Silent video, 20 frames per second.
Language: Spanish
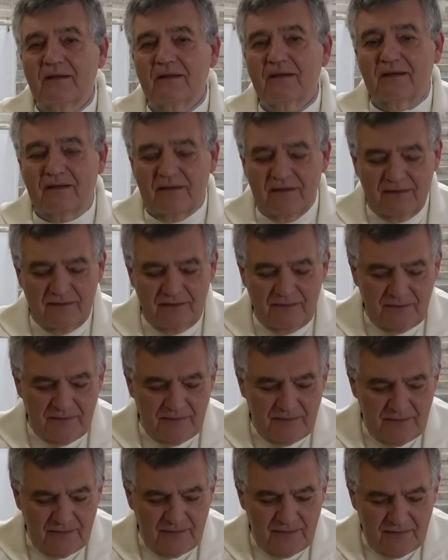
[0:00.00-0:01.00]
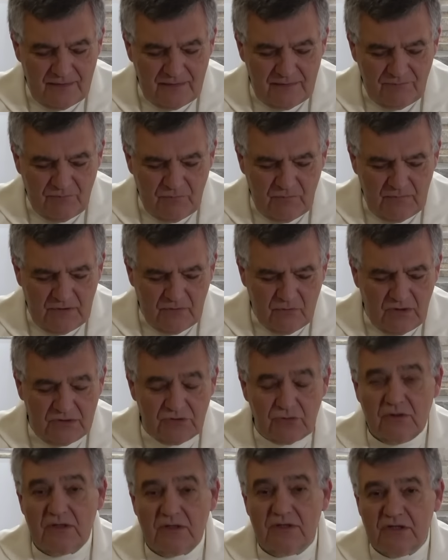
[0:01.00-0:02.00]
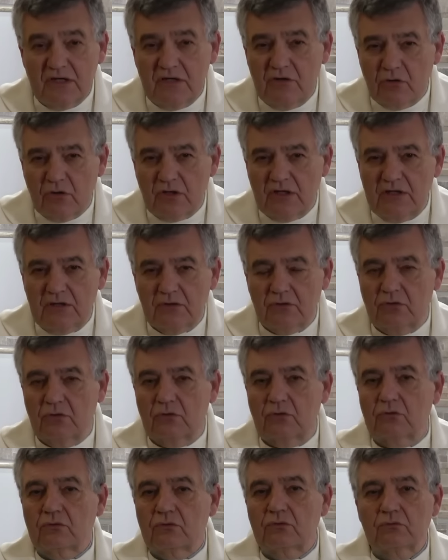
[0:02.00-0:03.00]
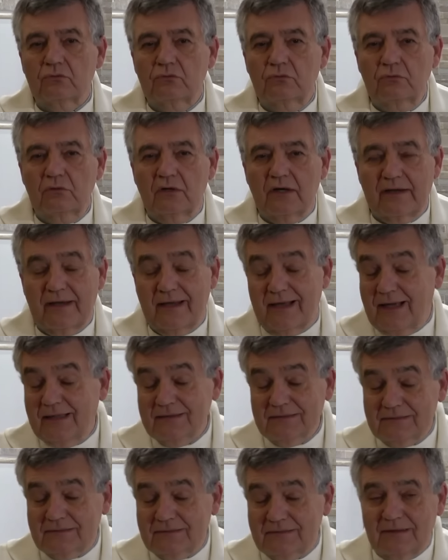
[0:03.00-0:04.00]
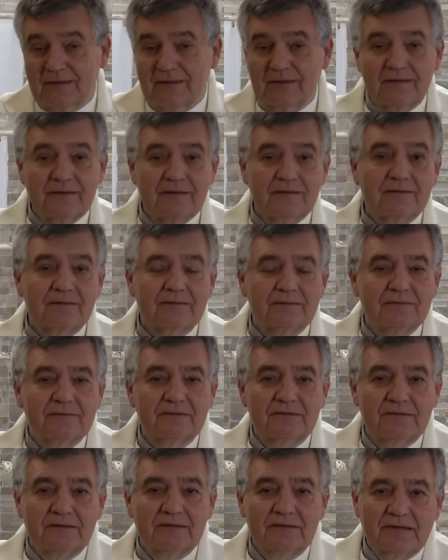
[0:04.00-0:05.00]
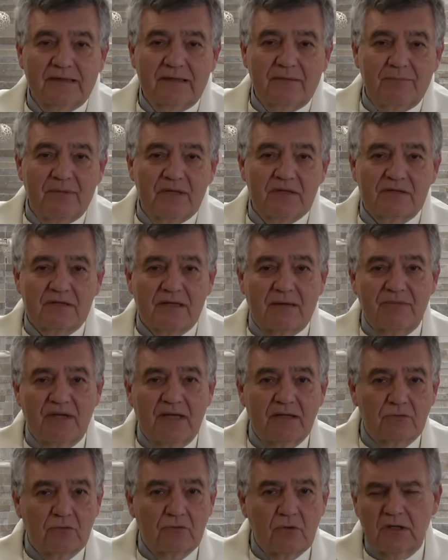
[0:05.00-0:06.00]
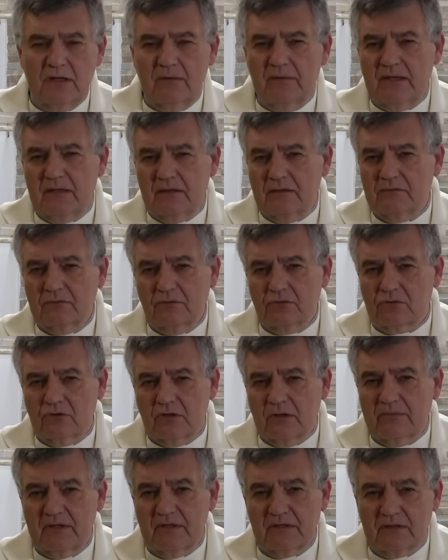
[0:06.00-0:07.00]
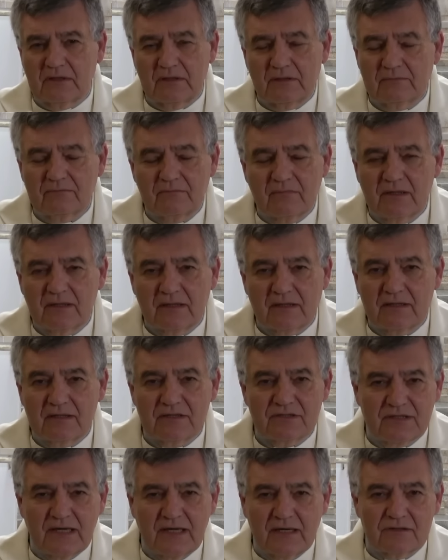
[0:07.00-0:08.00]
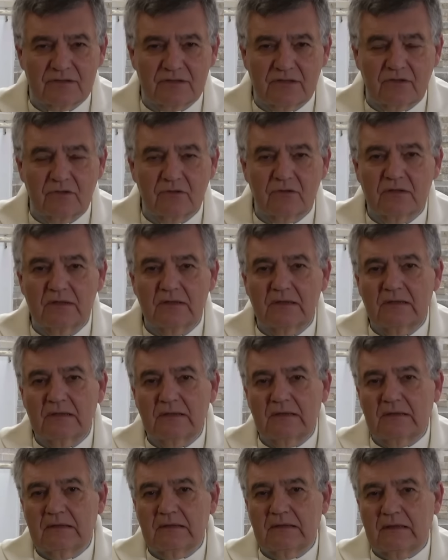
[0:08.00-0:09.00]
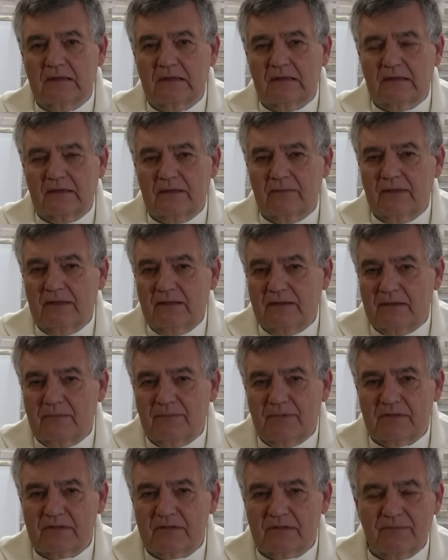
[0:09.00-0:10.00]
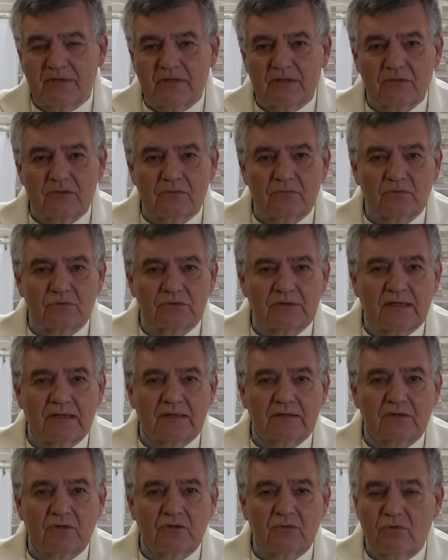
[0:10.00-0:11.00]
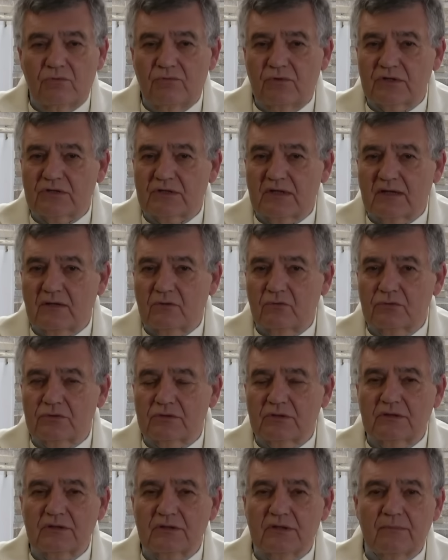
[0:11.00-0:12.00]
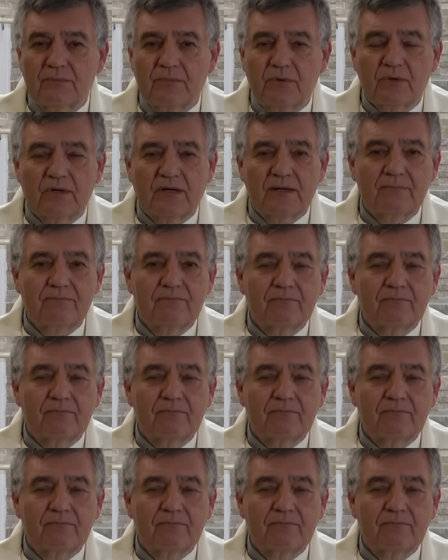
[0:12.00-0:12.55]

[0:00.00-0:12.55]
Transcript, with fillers: Eh, cuando en el siglo V un gigante del pensamiento a nivel no solamente eclesial, sino a nivel del pensamiento mundial, como fue San Agustín de Hipona,